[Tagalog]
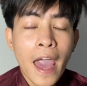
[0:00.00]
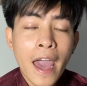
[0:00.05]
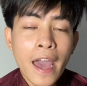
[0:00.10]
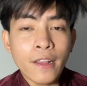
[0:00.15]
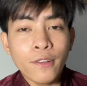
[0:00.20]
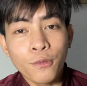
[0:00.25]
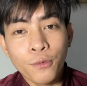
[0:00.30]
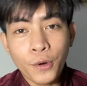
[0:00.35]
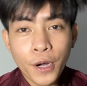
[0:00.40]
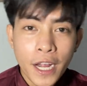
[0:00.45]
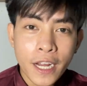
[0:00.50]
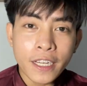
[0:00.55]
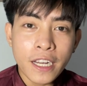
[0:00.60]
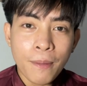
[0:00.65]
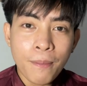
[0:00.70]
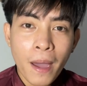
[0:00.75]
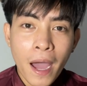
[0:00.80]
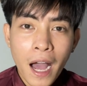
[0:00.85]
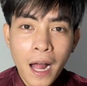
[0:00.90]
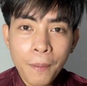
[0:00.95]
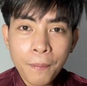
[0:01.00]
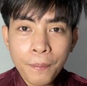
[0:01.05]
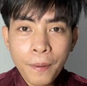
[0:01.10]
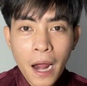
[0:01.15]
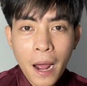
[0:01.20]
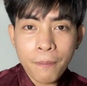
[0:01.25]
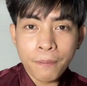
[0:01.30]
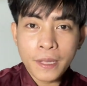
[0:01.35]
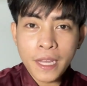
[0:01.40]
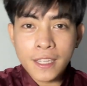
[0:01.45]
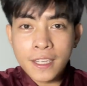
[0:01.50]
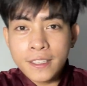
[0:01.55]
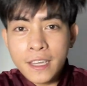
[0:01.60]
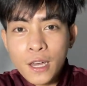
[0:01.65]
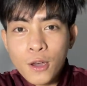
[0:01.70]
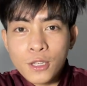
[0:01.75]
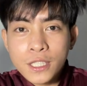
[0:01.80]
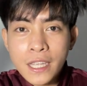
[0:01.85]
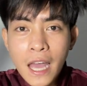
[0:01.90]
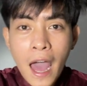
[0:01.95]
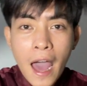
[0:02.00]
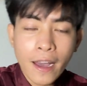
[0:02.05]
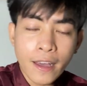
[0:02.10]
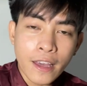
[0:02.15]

and ring the bell para updated kayo sa